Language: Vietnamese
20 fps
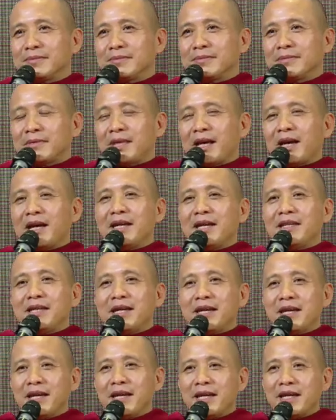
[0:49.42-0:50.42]
ta hay
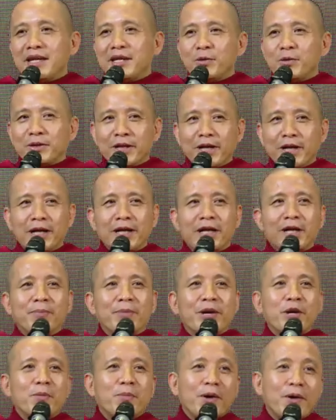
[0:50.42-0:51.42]
chê cuộc đời là
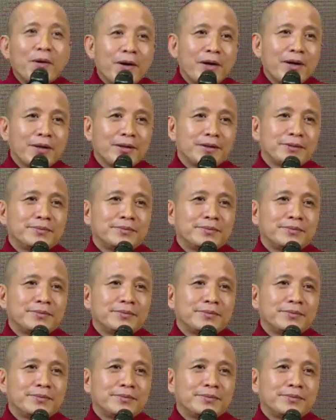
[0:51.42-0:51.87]
méo mó